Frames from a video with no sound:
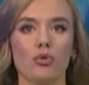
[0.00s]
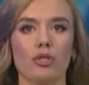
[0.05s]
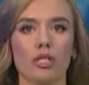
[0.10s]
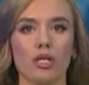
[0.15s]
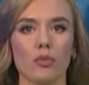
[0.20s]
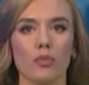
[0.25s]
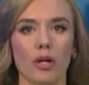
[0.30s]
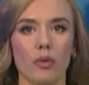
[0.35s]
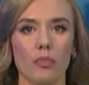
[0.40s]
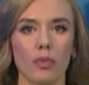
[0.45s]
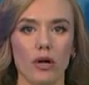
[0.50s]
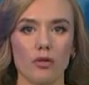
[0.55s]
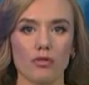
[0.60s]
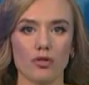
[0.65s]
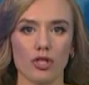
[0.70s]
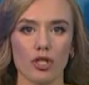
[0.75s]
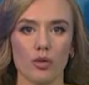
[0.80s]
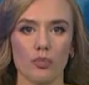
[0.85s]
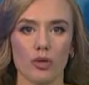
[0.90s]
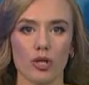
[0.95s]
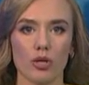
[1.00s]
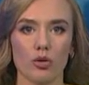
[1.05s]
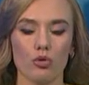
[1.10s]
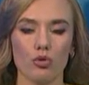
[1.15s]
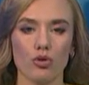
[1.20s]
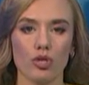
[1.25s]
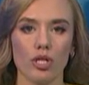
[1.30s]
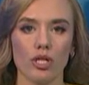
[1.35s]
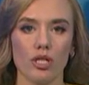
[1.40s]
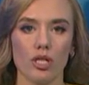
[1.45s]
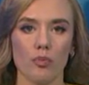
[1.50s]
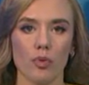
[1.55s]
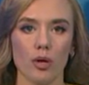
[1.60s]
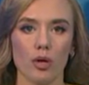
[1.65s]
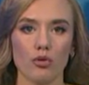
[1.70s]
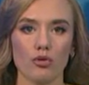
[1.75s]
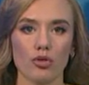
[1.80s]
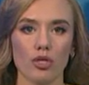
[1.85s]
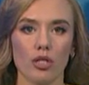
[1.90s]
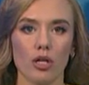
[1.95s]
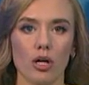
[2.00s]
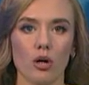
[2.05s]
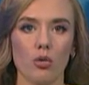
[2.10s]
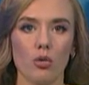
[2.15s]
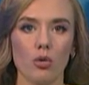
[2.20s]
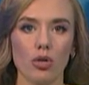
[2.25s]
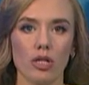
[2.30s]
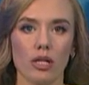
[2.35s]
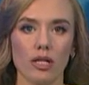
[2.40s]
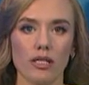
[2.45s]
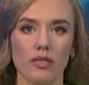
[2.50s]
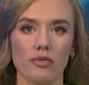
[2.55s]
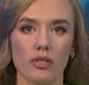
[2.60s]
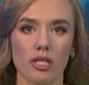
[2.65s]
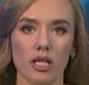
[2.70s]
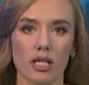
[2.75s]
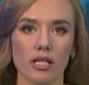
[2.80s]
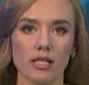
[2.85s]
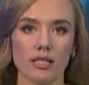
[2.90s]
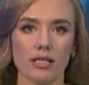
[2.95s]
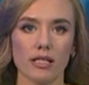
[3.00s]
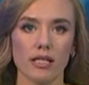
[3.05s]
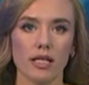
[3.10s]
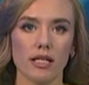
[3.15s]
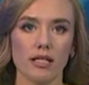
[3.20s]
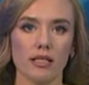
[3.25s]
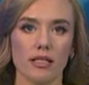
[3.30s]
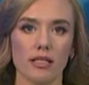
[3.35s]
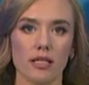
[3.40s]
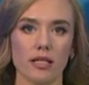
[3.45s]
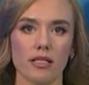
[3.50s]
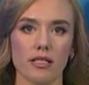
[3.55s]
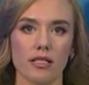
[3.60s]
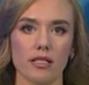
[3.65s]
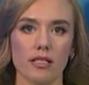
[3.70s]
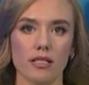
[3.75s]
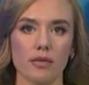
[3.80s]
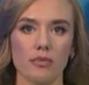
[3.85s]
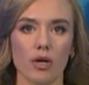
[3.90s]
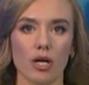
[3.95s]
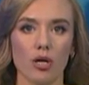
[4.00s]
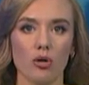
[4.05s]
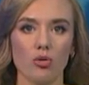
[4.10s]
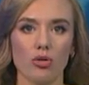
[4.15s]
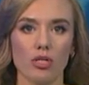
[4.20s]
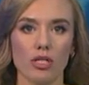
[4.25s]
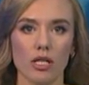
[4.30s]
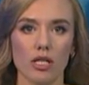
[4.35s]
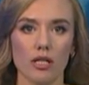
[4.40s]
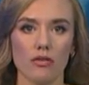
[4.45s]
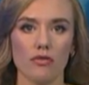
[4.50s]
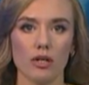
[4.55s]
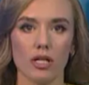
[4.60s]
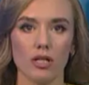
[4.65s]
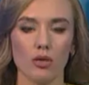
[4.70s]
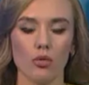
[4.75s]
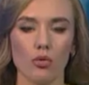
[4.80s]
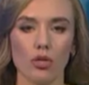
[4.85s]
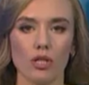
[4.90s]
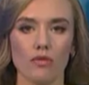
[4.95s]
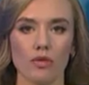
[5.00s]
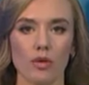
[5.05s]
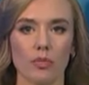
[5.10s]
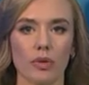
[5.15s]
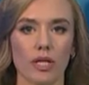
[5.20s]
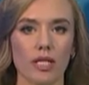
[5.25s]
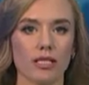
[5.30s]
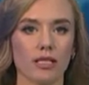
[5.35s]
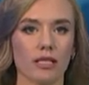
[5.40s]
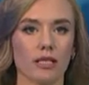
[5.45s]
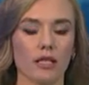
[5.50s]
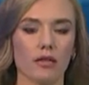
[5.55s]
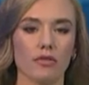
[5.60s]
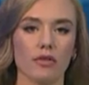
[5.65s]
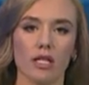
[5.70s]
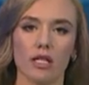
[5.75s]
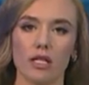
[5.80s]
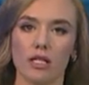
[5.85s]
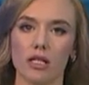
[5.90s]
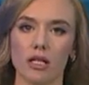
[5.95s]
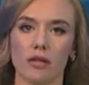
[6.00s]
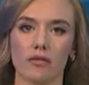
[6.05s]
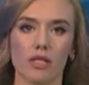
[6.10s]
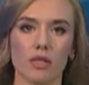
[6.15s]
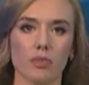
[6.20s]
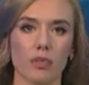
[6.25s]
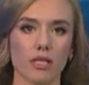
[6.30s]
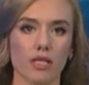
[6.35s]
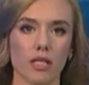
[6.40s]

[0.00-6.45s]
поиски пропавших при крушении парусника Ольга 19-летних Дениса Мороза и Ивана Огнева приостановили. Главный